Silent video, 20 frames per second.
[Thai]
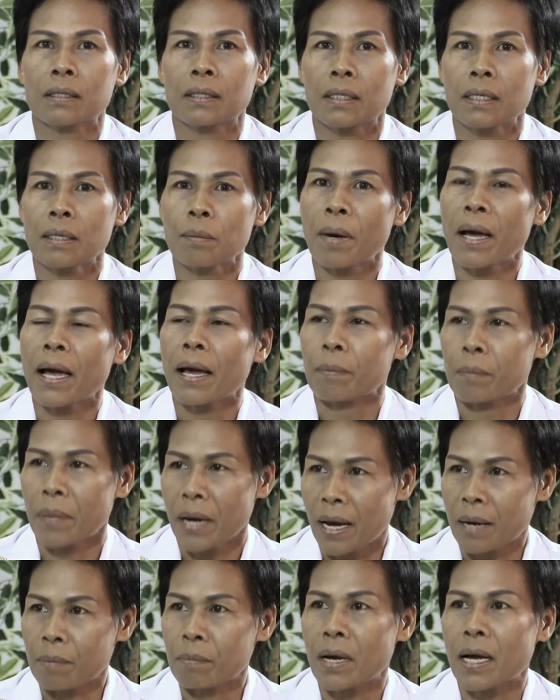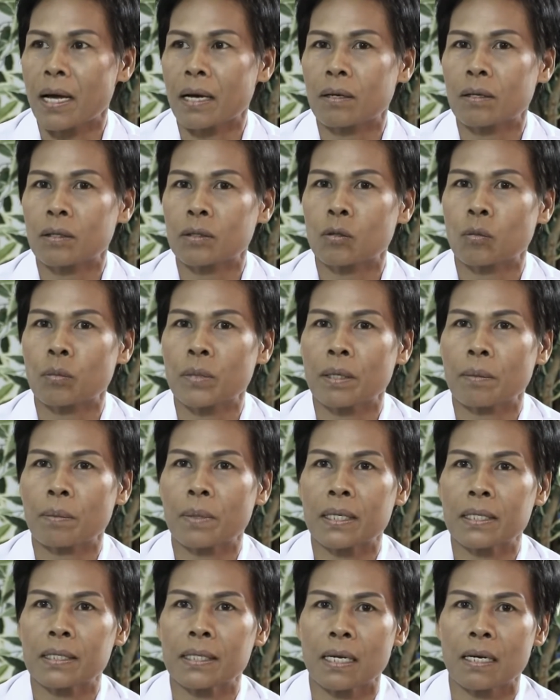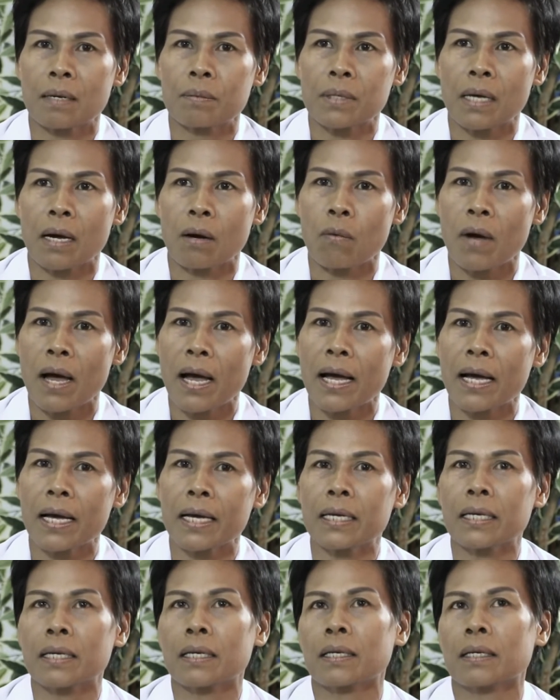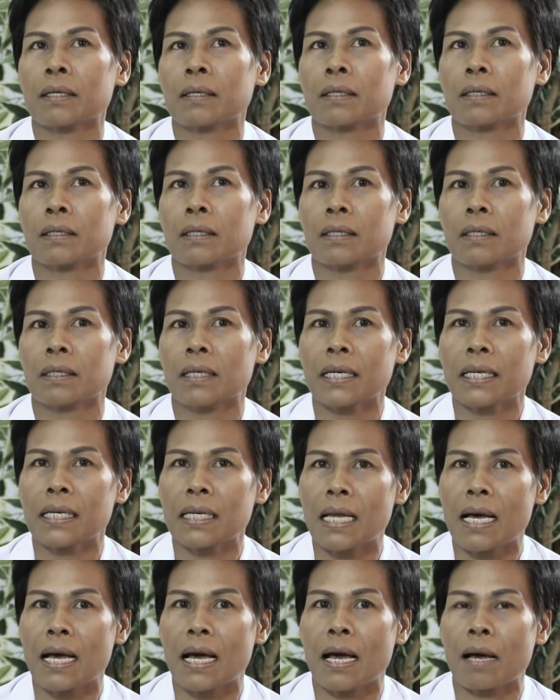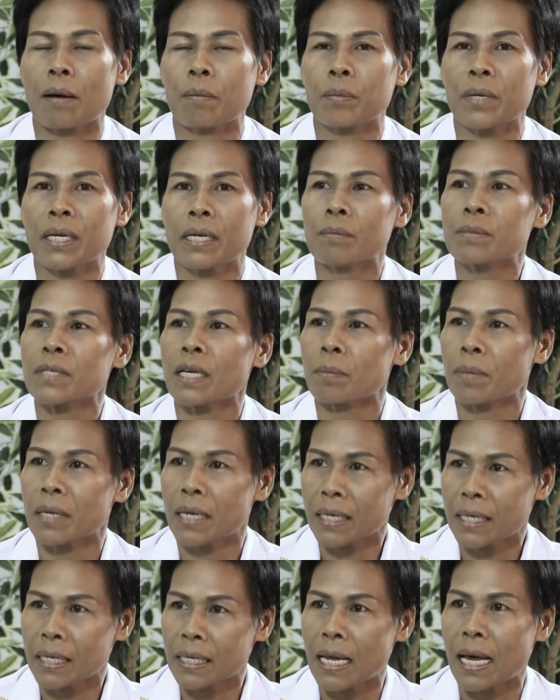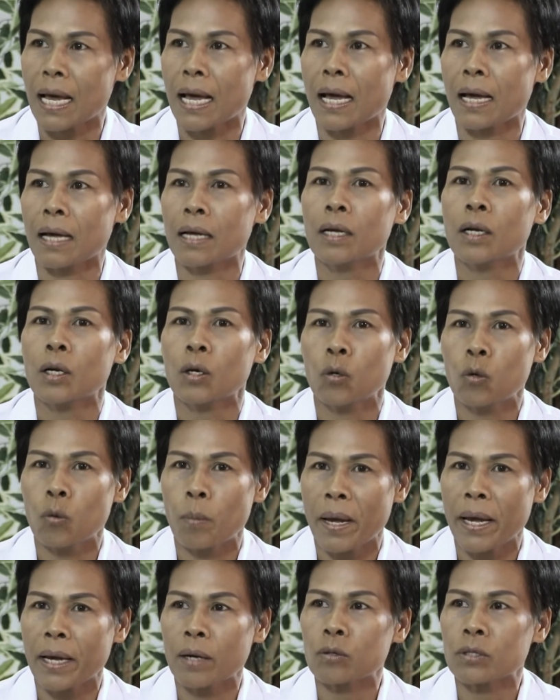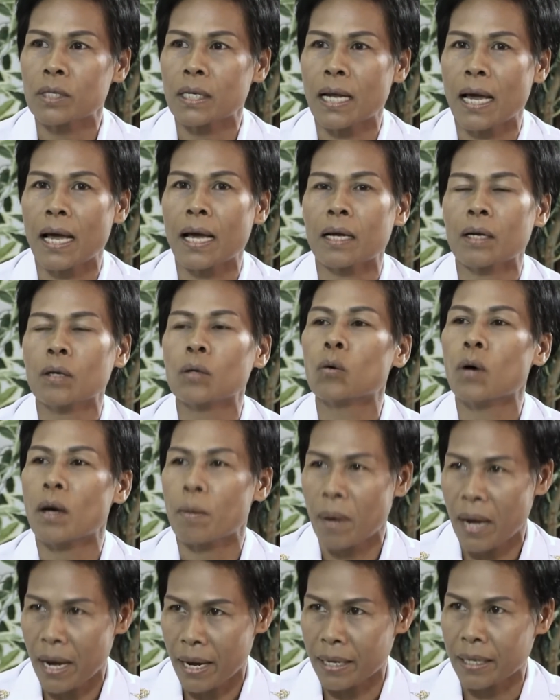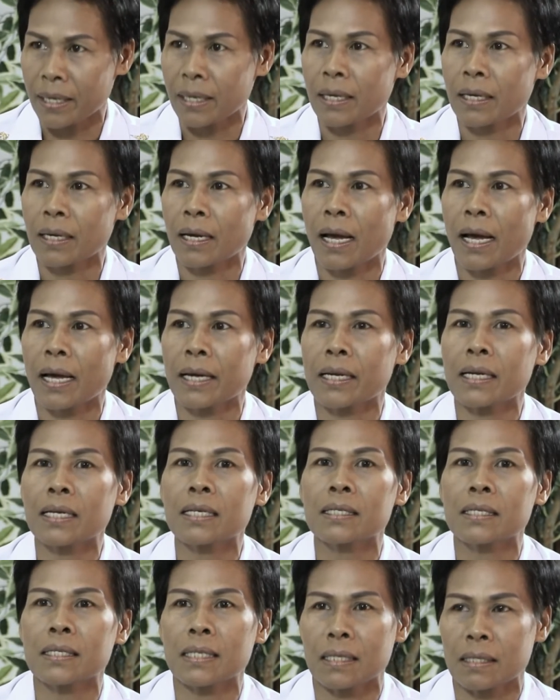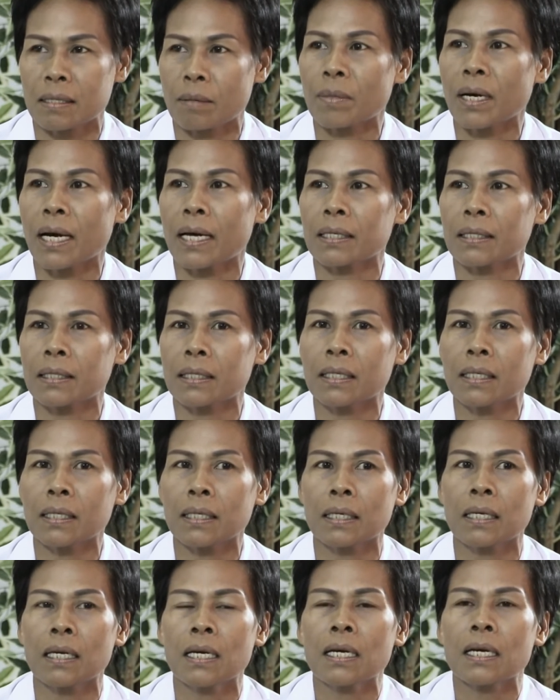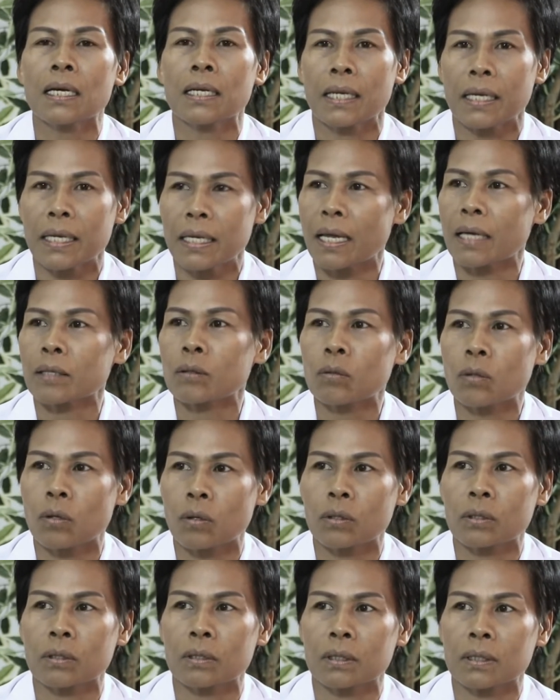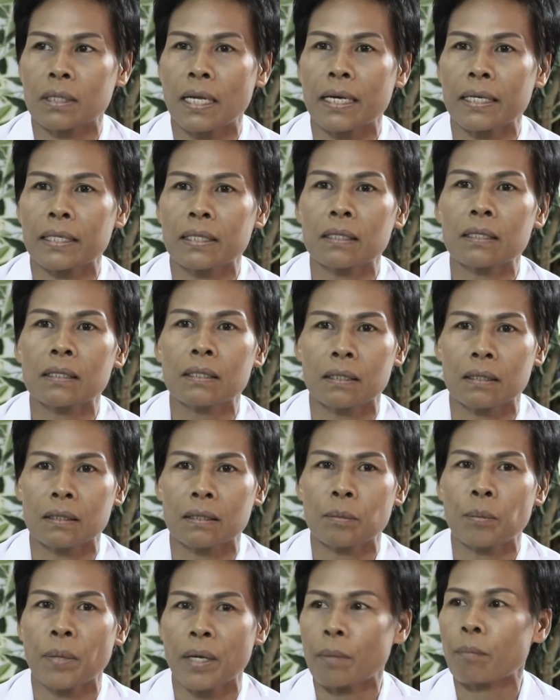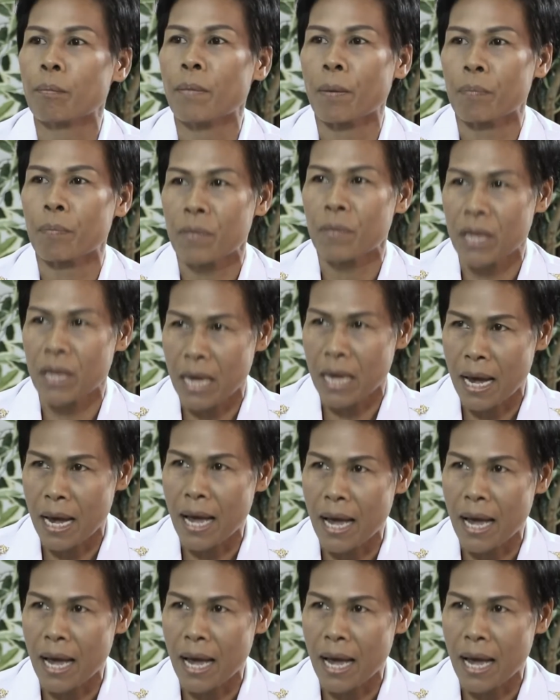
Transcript: ที่ผ่านผ่านมาก็ทรงมีพระกระแสรับสั่งว่าให้นักกีฬามีน้ำใจเป็นนักกีฬารู้แพ้รู้ชนะ รู้อภัย อันนี้คือสิ่งสำคัญที่นักกีฬาทุกคนได้ยึดถือเป็นแบบอย่าง